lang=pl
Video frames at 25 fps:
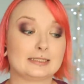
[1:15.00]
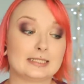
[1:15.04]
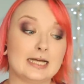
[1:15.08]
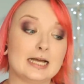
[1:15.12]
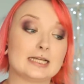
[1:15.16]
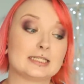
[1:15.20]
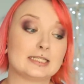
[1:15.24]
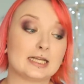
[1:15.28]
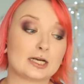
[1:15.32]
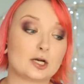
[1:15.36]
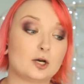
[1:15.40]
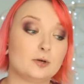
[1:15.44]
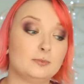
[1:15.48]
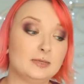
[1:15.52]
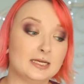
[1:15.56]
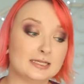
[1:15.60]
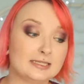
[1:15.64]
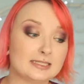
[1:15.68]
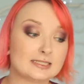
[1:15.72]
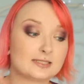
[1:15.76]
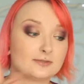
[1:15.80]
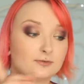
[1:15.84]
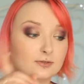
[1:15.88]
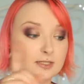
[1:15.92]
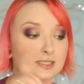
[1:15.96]
Każda
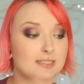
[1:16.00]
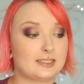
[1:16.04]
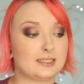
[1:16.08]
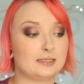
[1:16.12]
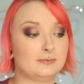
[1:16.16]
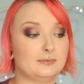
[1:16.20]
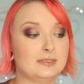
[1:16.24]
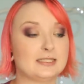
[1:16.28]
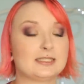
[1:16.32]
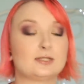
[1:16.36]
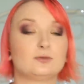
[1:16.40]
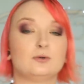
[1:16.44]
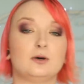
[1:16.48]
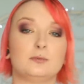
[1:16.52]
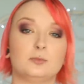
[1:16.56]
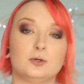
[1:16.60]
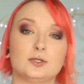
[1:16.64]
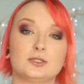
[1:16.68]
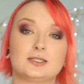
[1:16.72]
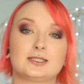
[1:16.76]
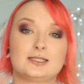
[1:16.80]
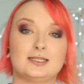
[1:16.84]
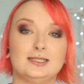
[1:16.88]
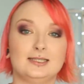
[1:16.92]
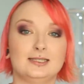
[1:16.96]
kobieta zwłaszcza ma
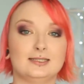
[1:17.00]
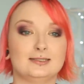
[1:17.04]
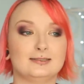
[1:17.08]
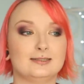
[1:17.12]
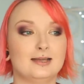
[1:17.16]
słabostki